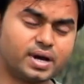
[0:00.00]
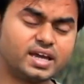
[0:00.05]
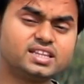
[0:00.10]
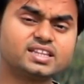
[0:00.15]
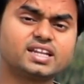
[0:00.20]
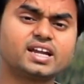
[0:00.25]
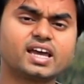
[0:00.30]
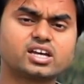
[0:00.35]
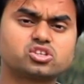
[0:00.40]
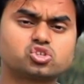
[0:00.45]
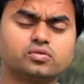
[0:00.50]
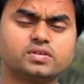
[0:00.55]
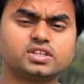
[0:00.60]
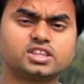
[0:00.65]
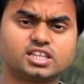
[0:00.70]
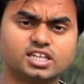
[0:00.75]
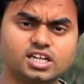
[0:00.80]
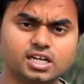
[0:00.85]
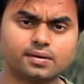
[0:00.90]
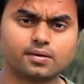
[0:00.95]
महिंद्रा एक्स यू
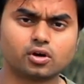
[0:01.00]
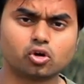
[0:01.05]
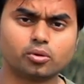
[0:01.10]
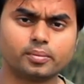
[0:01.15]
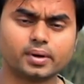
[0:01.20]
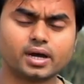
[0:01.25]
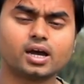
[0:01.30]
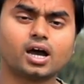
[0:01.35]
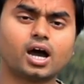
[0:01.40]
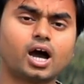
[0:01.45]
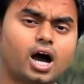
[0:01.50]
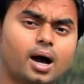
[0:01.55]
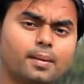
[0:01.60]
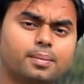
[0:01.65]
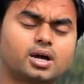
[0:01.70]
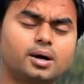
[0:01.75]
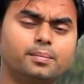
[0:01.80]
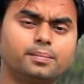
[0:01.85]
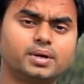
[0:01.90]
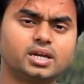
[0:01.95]
थ्री डबल में
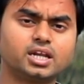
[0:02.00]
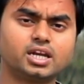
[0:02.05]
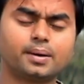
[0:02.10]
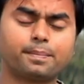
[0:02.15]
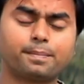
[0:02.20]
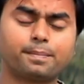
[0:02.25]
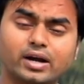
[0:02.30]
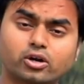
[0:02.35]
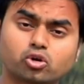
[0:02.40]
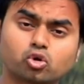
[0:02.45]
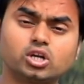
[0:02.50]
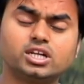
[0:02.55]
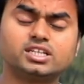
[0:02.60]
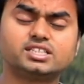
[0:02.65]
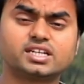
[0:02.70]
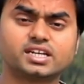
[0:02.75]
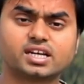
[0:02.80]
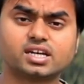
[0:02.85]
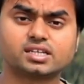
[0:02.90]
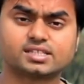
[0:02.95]
अब कंपनी पेट्रोल
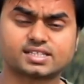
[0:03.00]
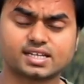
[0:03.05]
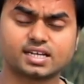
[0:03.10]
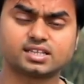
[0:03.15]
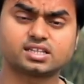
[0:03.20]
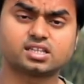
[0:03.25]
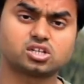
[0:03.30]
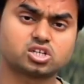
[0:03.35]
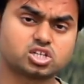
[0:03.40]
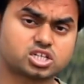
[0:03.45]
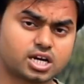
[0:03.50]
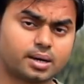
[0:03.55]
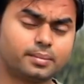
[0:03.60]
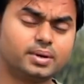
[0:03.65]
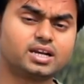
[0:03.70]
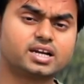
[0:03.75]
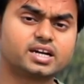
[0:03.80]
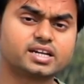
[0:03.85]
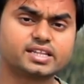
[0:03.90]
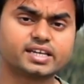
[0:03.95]
इंजन के साथ
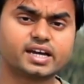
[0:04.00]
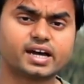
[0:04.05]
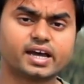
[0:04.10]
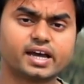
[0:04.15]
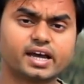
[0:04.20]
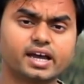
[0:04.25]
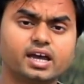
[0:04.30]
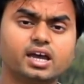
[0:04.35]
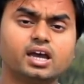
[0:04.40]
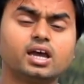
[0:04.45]
शामिल कर दिया है